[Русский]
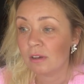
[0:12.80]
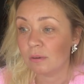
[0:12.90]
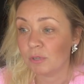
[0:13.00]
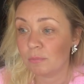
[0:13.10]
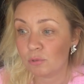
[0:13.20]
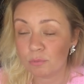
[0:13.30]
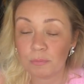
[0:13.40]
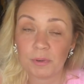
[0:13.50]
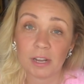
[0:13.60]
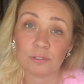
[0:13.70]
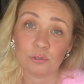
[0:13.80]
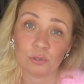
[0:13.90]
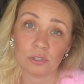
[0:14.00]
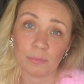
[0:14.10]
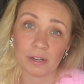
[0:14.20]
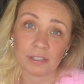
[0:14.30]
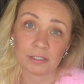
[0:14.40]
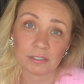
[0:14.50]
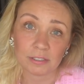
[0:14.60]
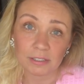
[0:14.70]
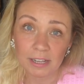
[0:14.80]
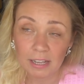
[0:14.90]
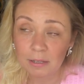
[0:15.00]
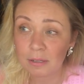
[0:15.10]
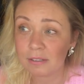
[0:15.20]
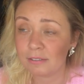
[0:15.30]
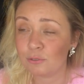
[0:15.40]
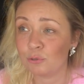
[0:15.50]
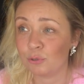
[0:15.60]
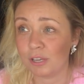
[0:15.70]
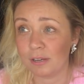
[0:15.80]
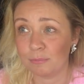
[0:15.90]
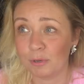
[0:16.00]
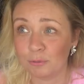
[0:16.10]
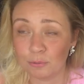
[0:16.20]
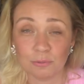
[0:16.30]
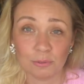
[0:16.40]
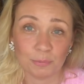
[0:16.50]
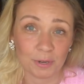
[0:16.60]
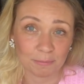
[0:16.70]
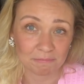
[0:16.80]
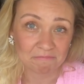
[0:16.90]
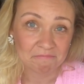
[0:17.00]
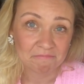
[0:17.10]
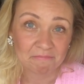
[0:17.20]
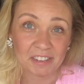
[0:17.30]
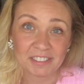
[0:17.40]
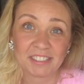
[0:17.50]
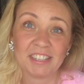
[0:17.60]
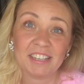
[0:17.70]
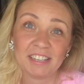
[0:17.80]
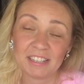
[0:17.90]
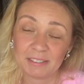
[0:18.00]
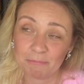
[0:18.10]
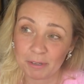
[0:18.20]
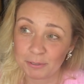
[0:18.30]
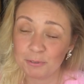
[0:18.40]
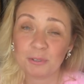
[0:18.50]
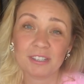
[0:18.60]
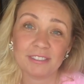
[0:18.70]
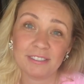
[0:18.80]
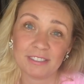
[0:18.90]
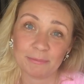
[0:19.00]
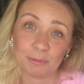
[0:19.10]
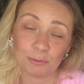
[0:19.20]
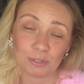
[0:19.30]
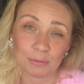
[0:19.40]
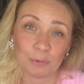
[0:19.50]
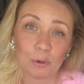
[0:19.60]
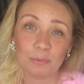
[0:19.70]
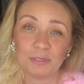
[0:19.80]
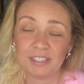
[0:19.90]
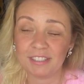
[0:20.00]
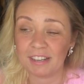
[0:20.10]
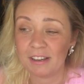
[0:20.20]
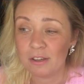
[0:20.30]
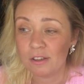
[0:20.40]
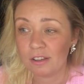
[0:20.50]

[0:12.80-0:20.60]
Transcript: Мне безумно приятно, что это марка из Сиднея, что я могу вот прям пойти и понюхать, и получить пробники.